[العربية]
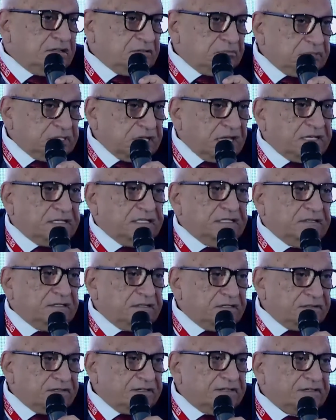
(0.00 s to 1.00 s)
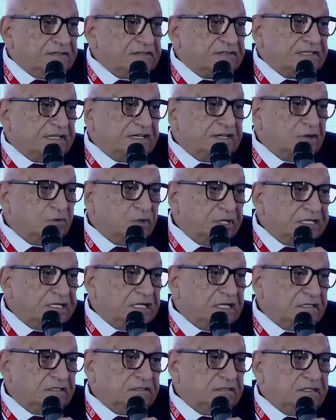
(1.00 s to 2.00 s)
يعني
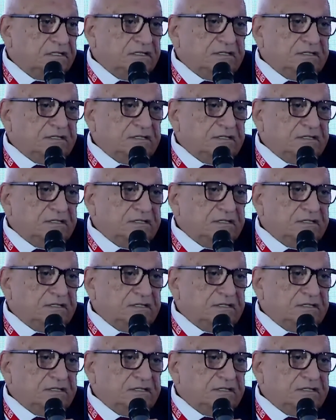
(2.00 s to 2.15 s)
سنويا